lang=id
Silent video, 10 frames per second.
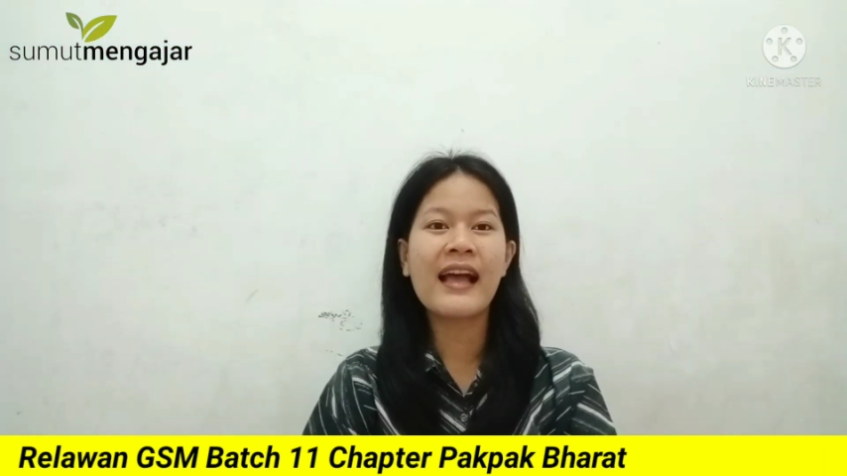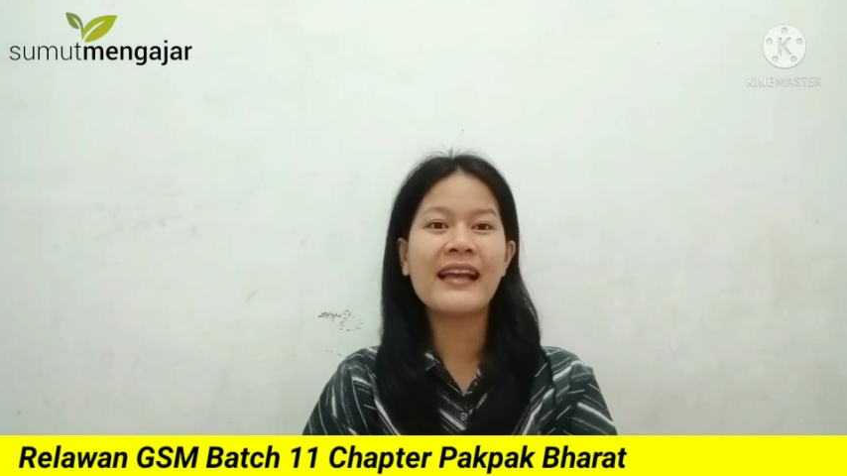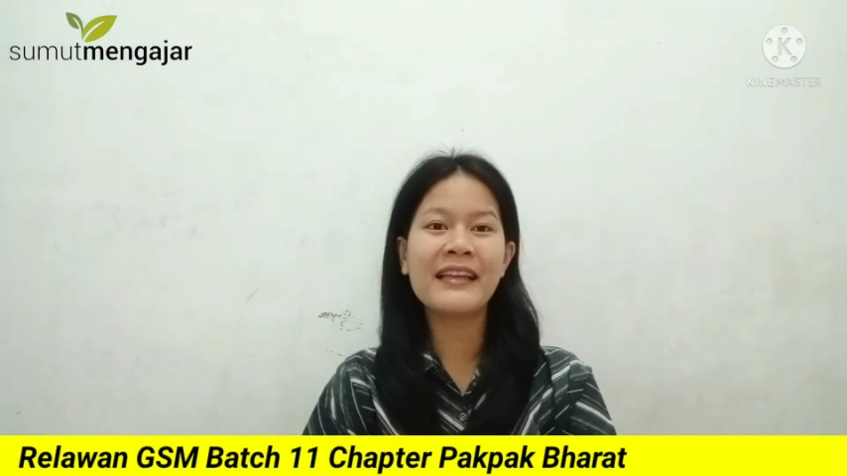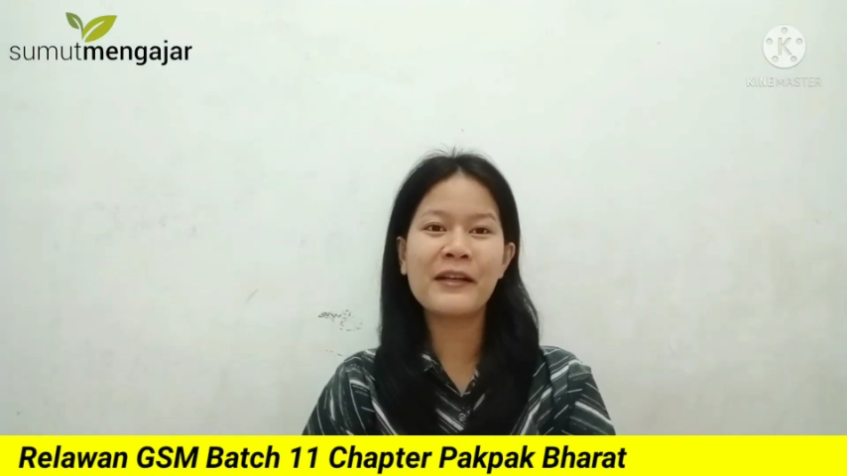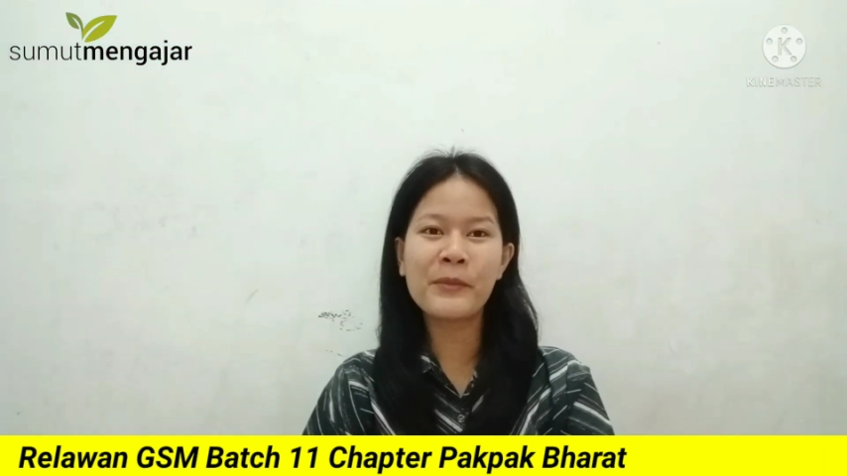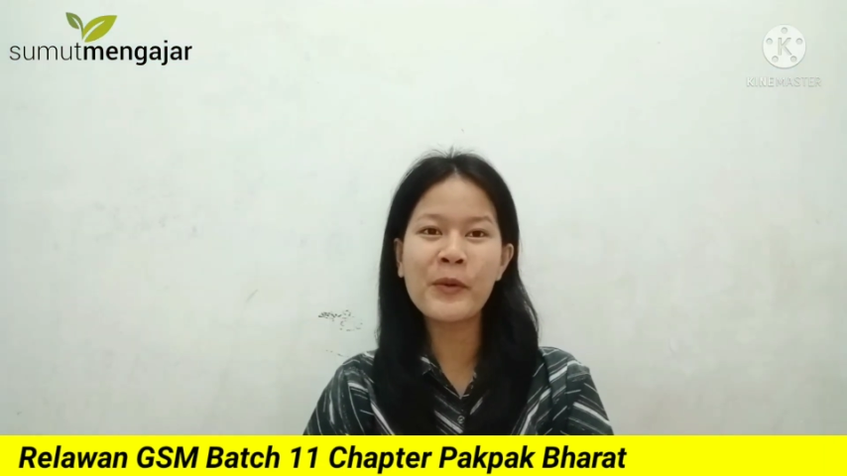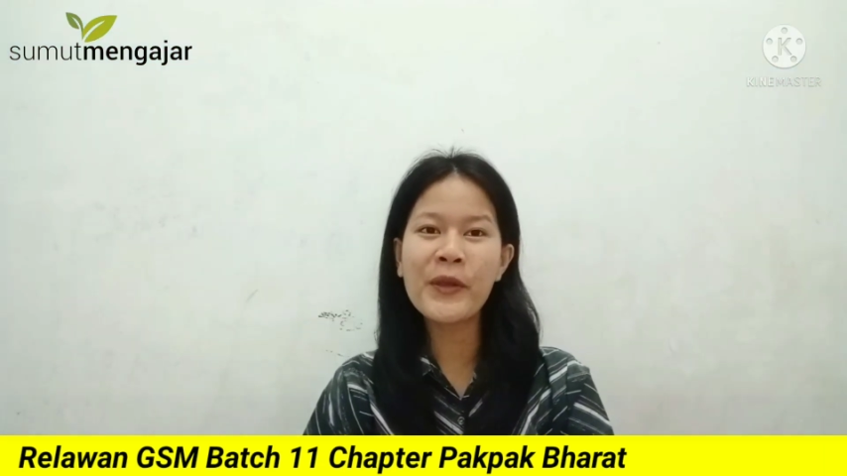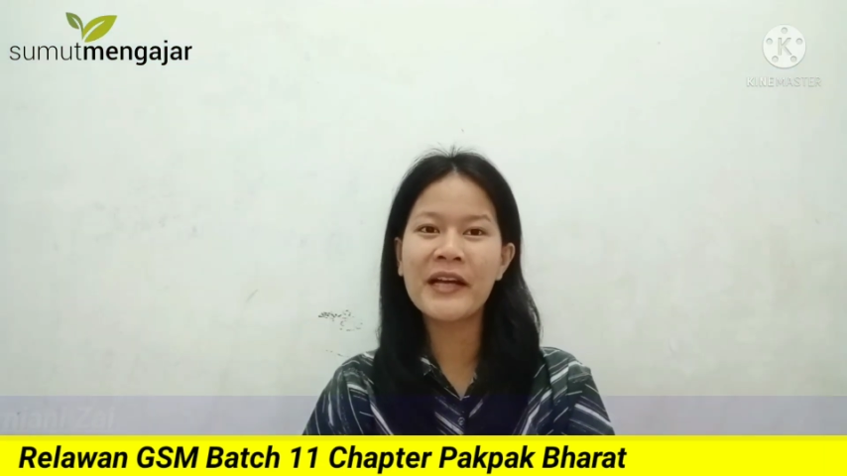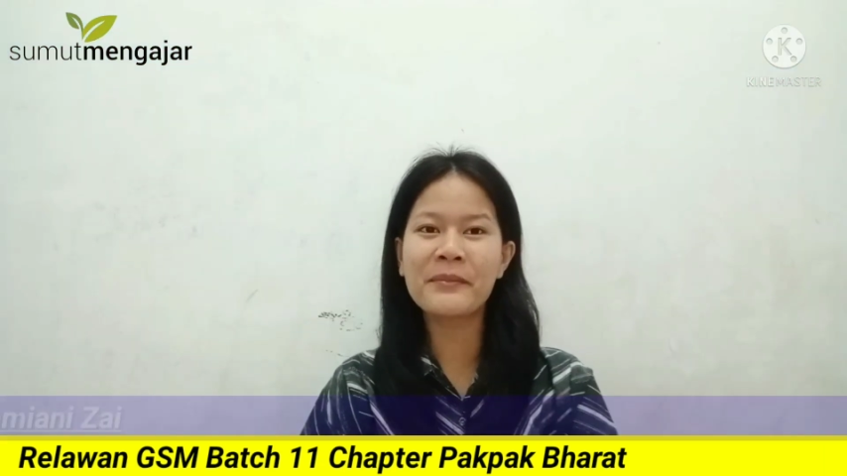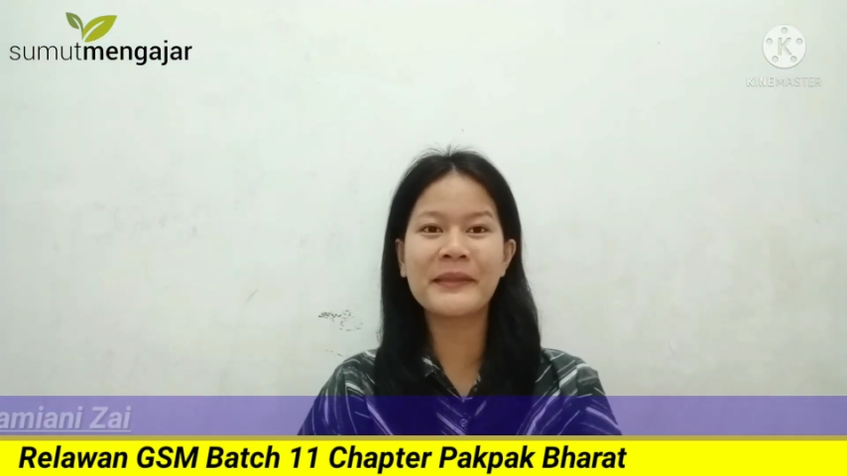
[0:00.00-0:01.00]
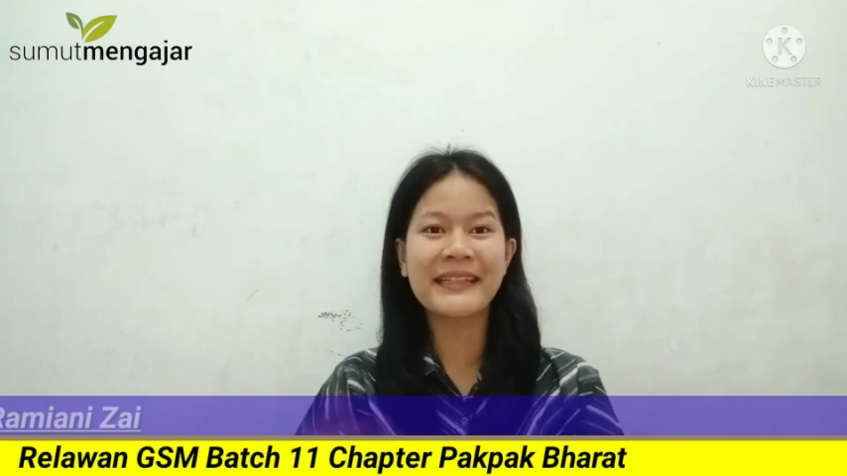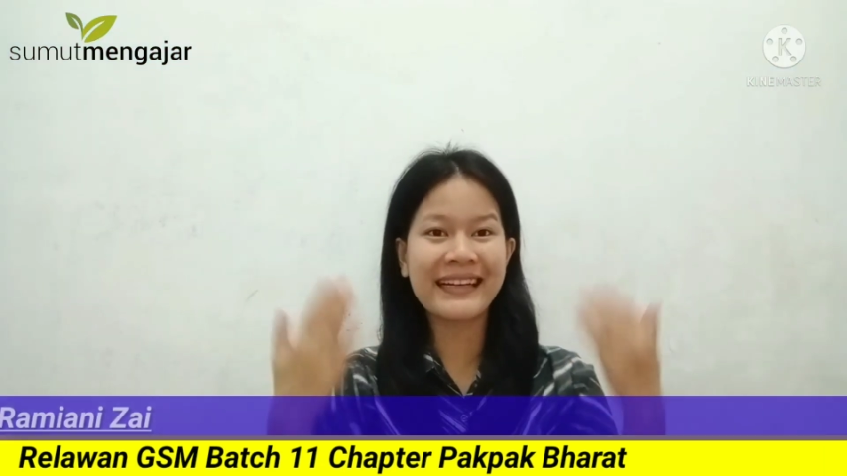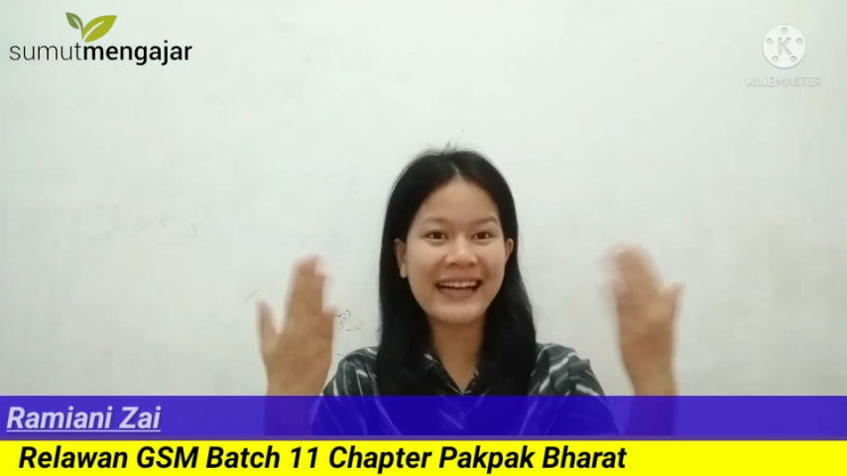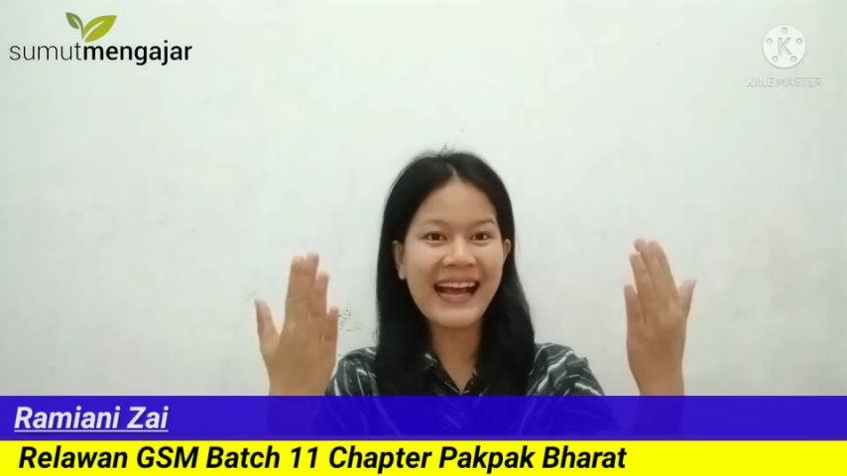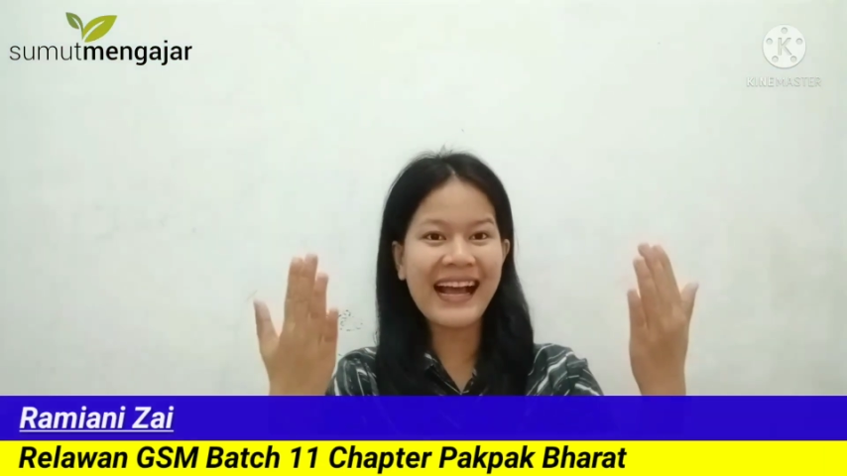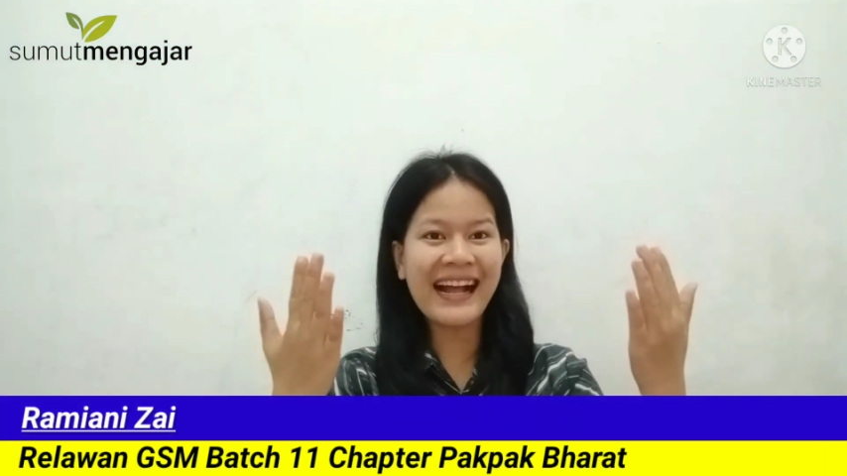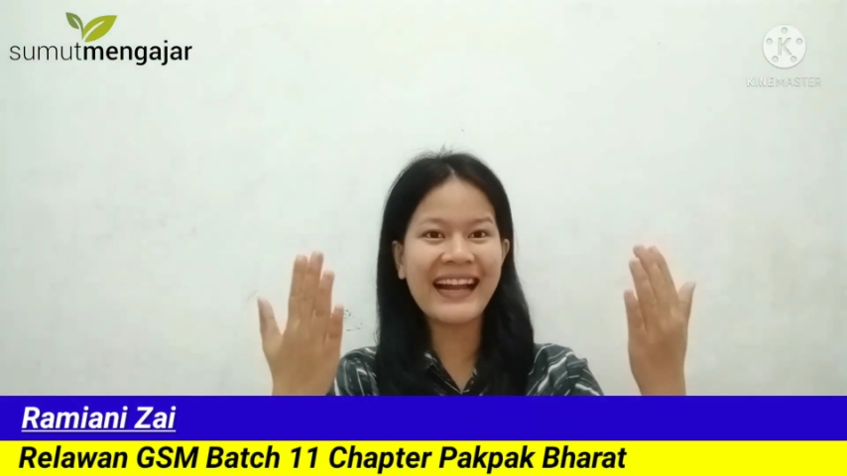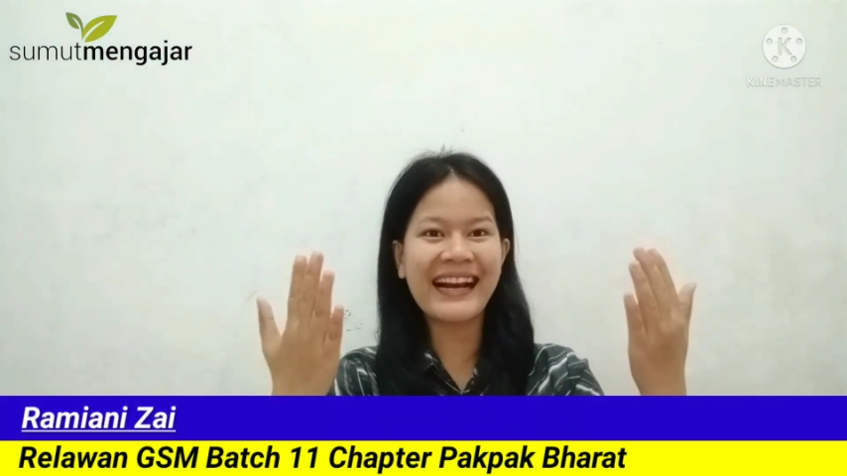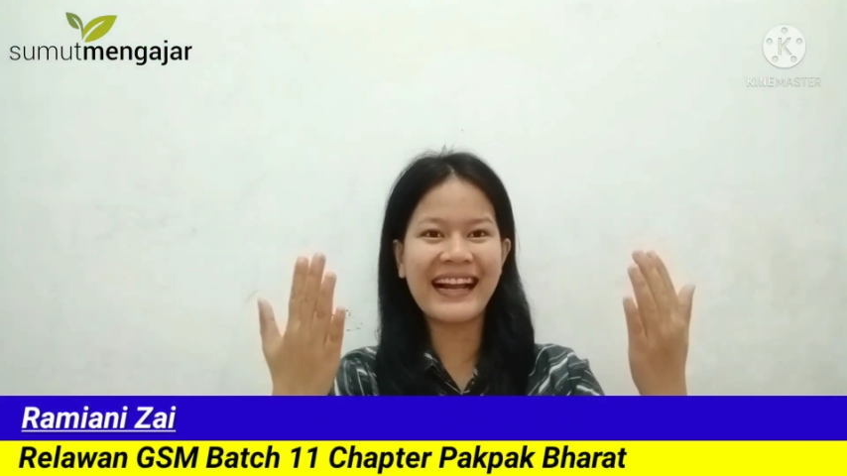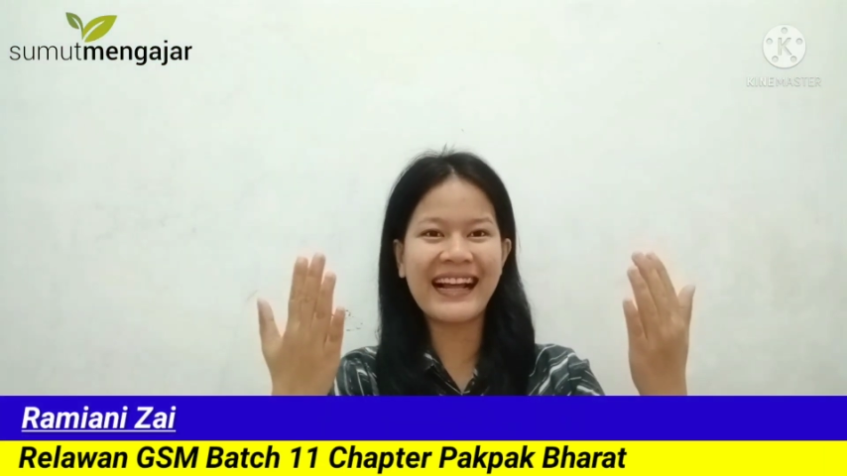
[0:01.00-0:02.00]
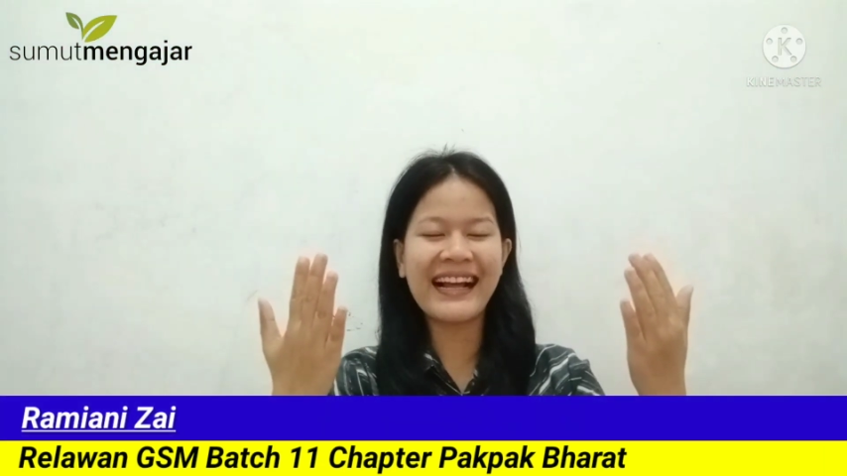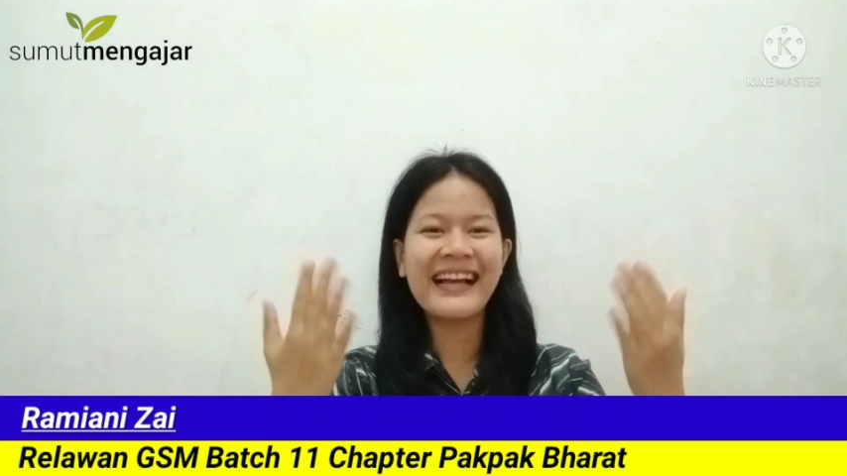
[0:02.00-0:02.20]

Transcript: Ilmu yang berkah Allah,